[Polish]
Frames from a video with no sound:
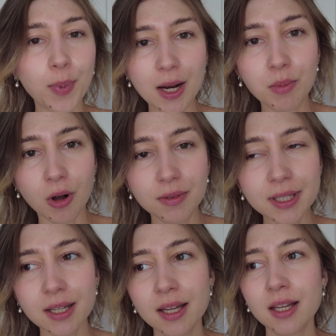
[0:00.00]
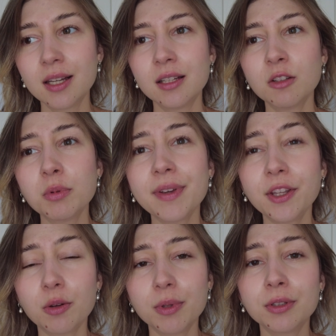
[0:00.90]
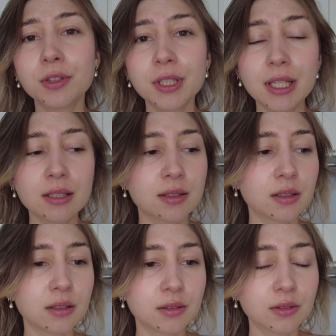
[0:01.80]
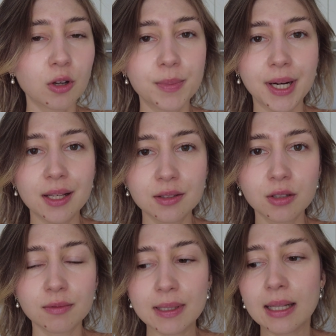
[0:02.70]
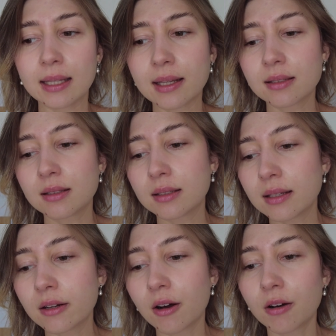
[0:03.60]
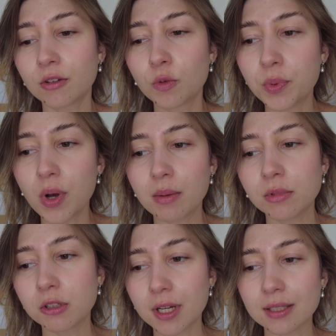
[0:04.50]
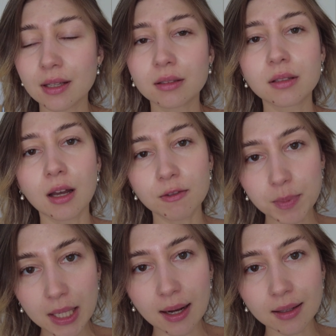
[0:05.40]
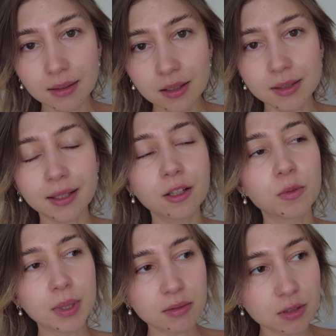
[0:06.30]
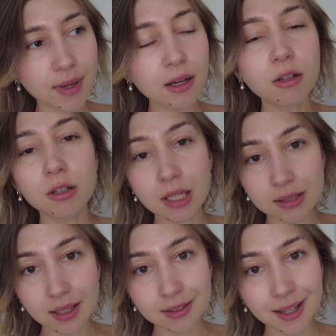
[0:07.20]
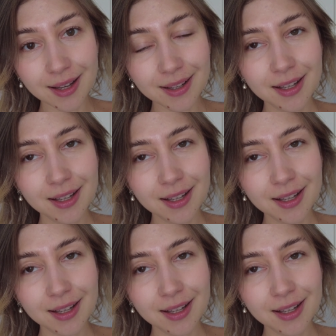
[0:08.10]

palmowych, no bo wiadomo, no to nie jest y, dobre i zdrowe dla nas, dlatego kupiłam croissanta w piekarni, takiego prawdziwego croissanta.